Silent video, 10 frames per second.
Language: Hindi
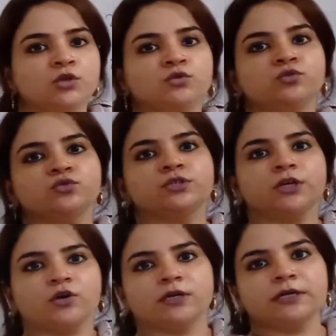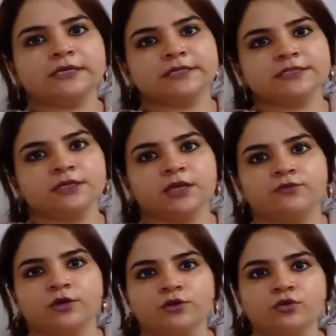दूसरी ऑर्गेनाइजेशन के
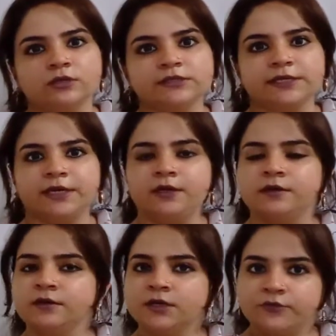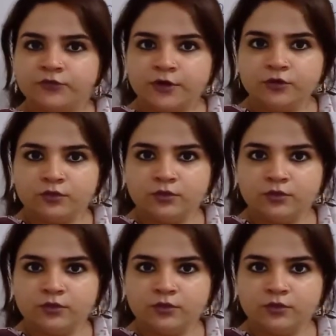वर्क गोल से डिफरेंट हो